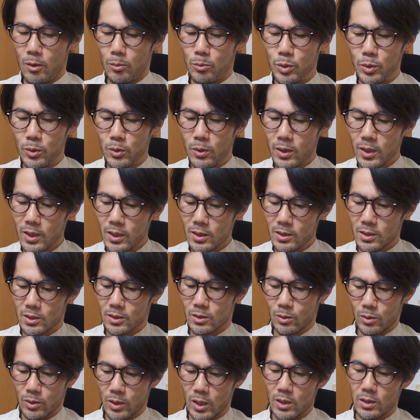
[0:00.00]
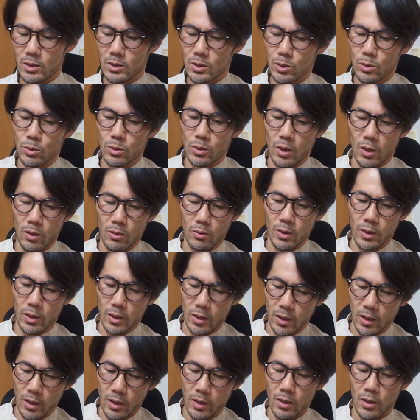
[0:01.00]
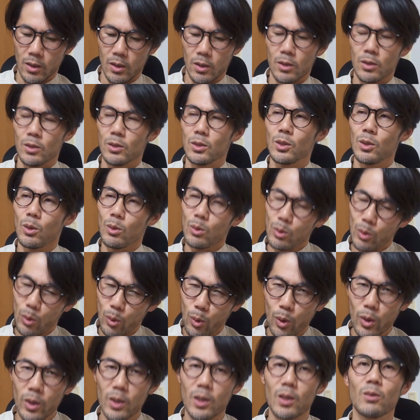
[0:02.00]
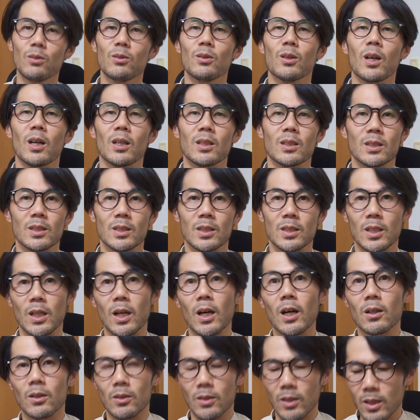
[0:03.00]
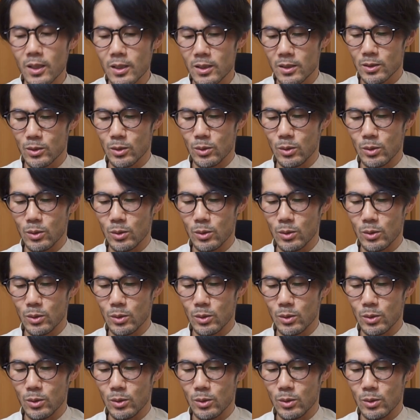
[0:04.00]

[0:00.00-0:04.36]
プロレンズの単焦点はね、ちょっと超えてくる感じがあるね。